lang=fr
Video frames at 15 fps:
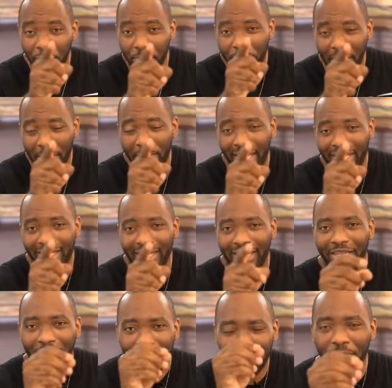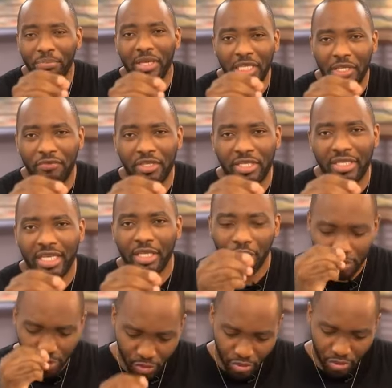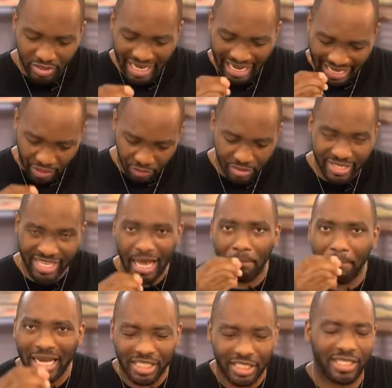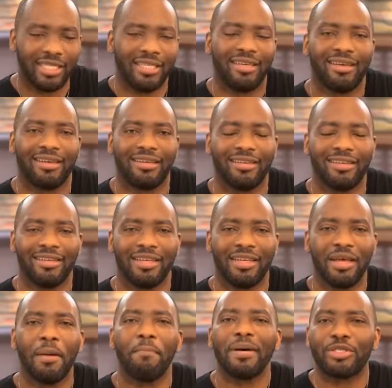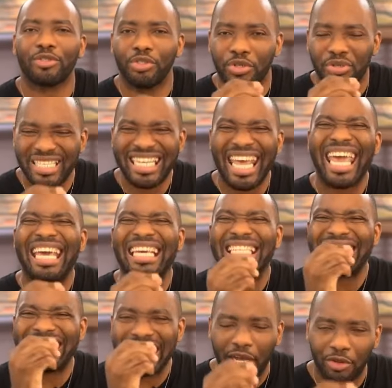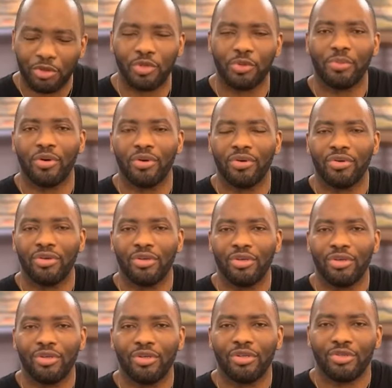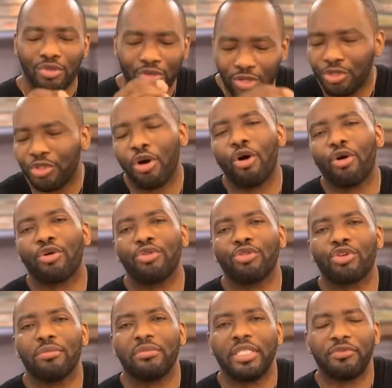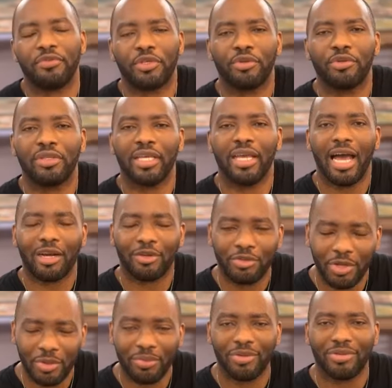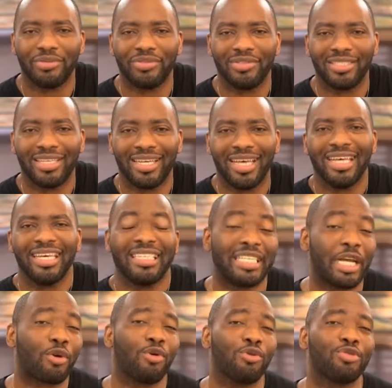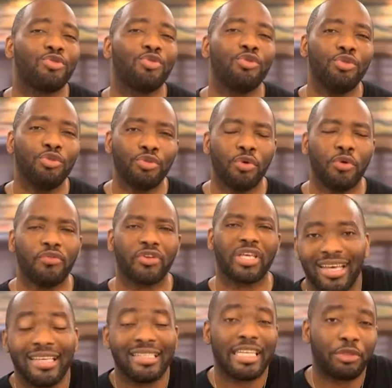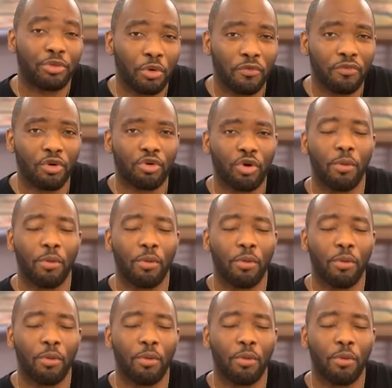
te permettre de bénéficier de ce que j'ai réussi à bâtir parce que je sais exactement ce que tu rencontres comme difficulté actuellement. J'ai conçu une offre. Cette offre